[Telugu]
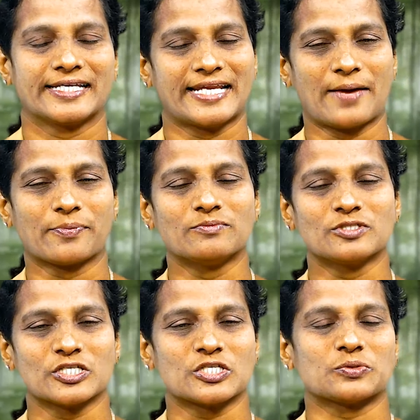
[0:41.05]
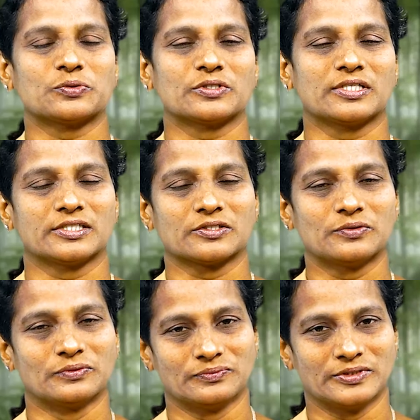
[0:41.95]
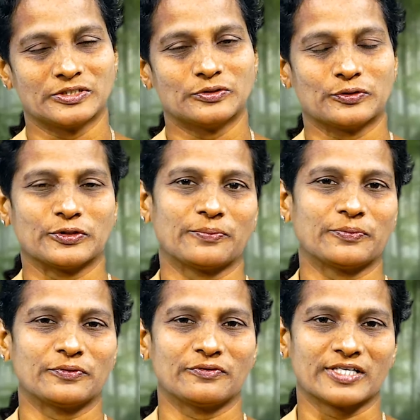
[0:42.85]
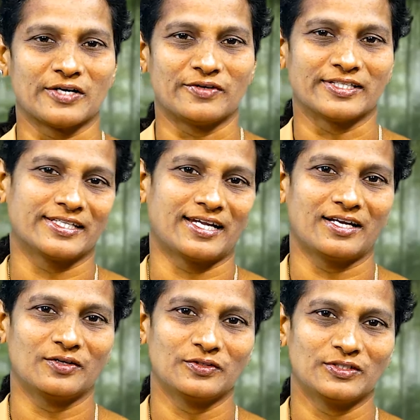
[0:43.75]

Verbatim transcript: జ్ఞాపకం చేసుకుంటున్నందుకు మీకు హృదయపూర్వక వందనాలు